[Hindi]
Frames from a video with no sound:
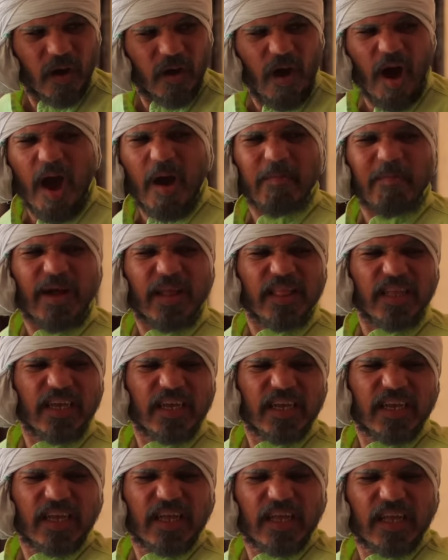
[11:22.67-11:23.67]
ओ अमन
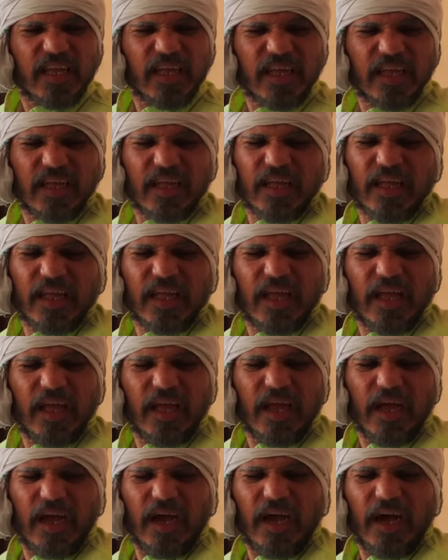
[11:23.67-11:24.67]
हाँ बाबा
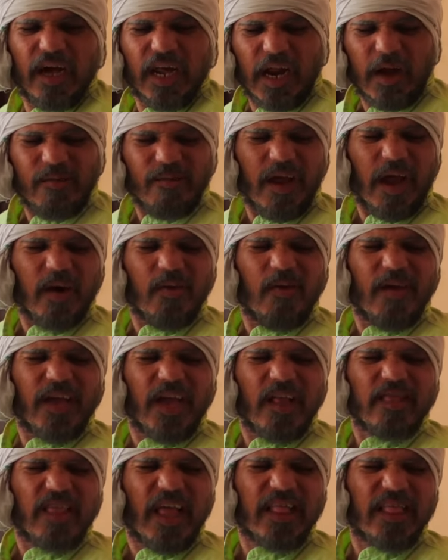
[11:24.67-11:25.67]
रव रेखो
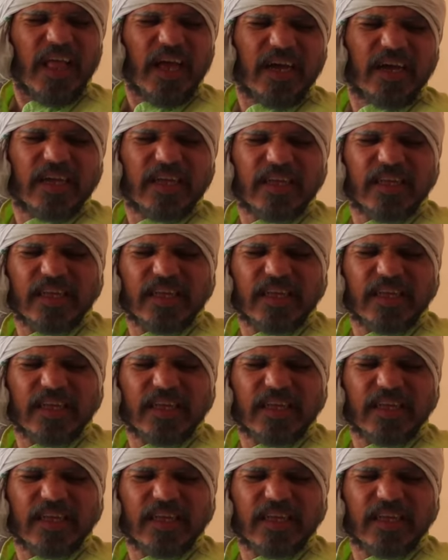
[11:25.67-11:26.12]
ये थन्नक